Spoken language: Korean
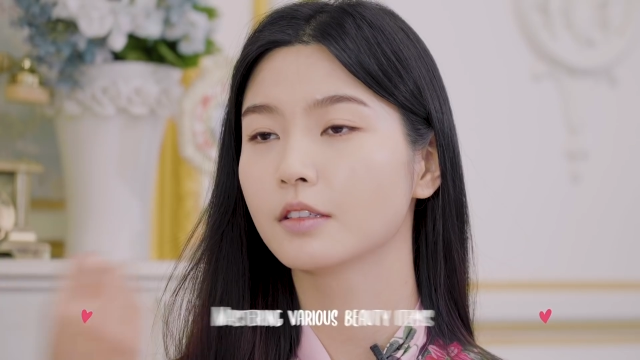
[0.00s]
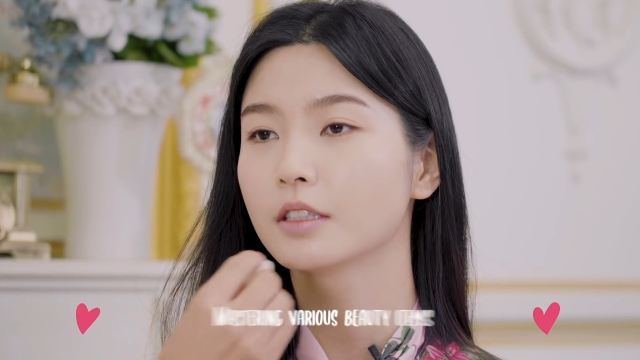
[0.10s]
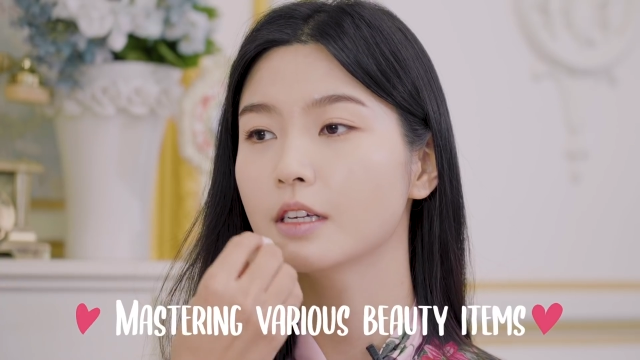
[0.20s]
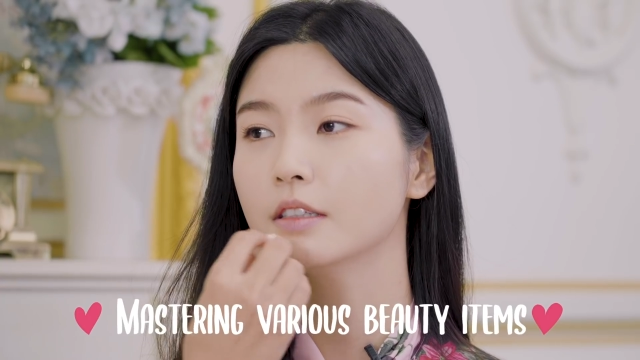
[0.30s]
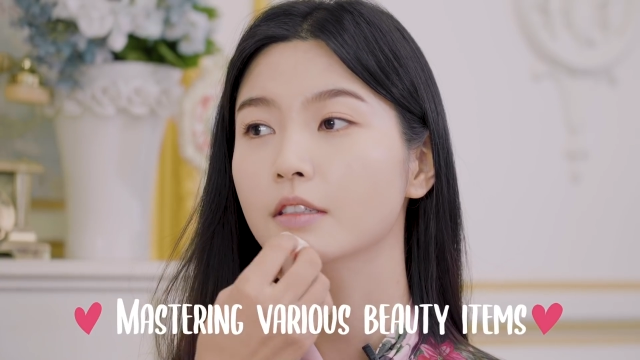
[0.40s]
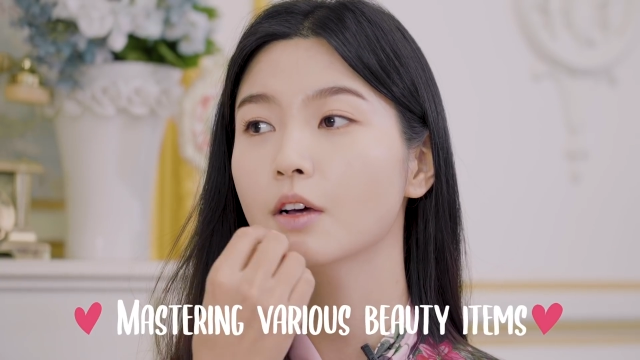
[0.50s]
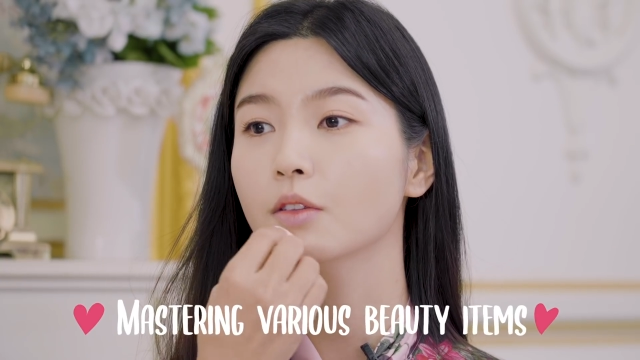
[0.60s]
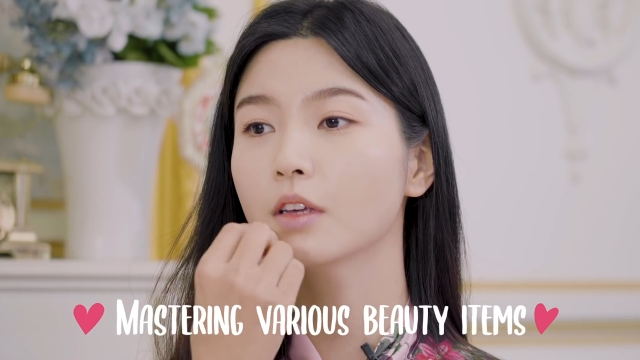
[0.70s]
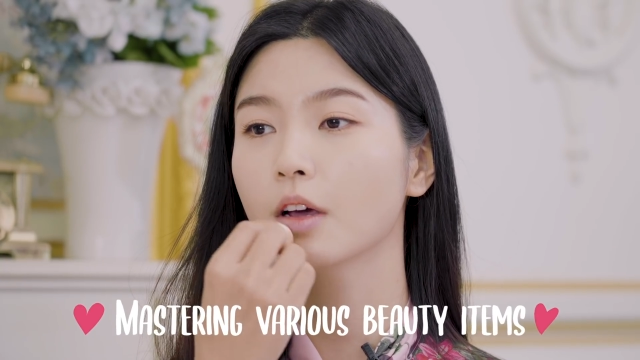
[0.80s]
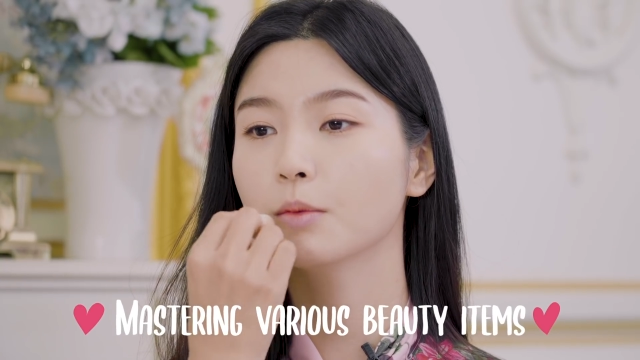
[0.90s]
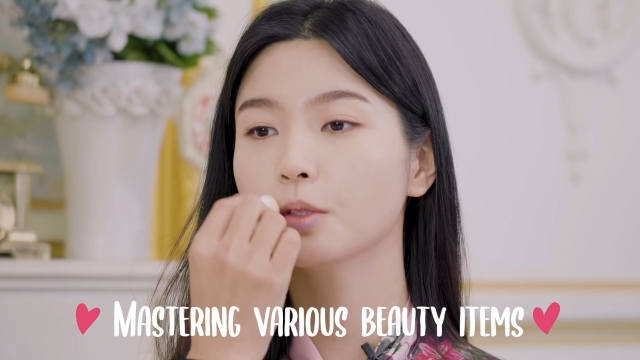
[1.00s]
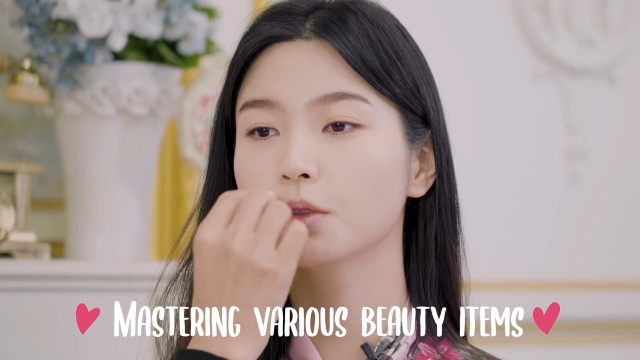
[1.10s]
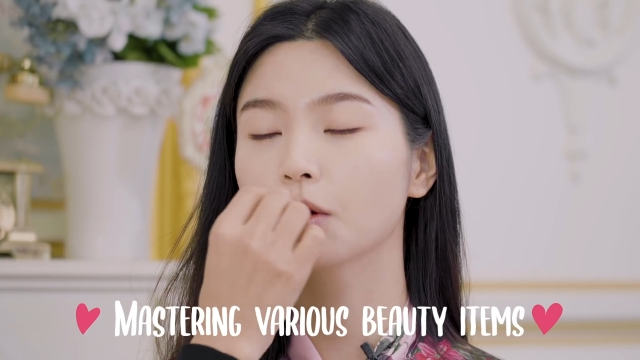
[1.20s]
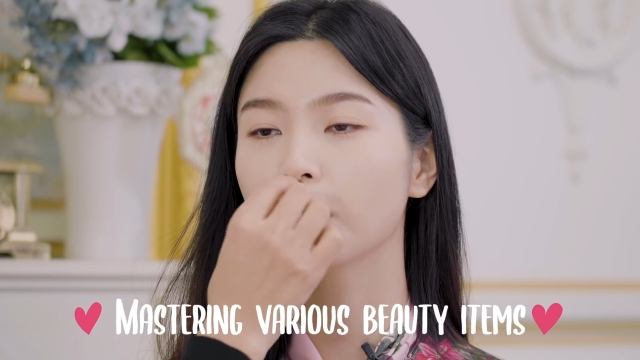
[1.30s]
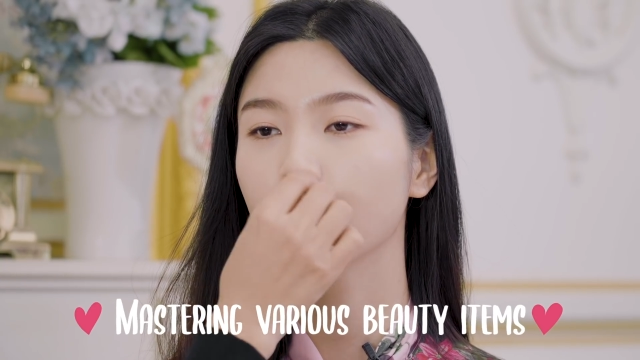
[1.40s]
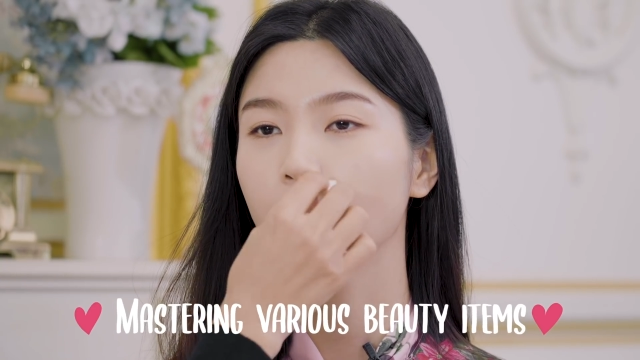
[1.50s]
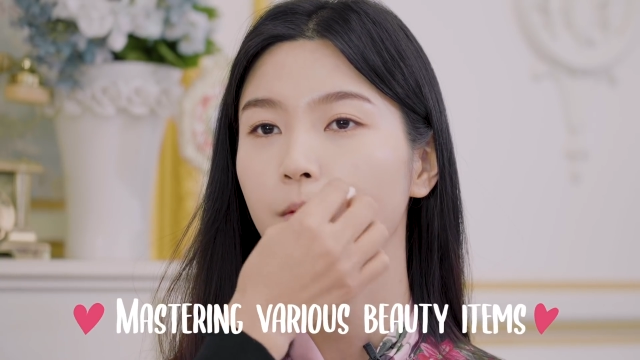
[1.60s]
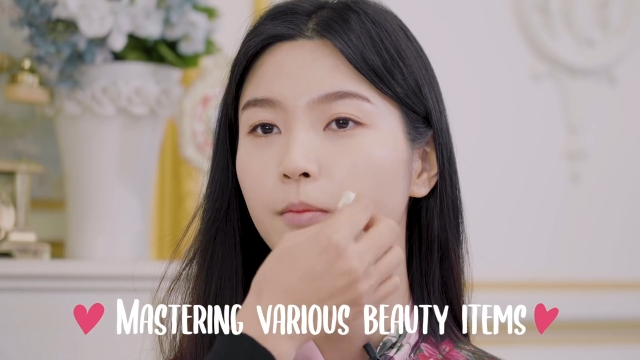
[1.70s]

진짜 인싸 언니 하면서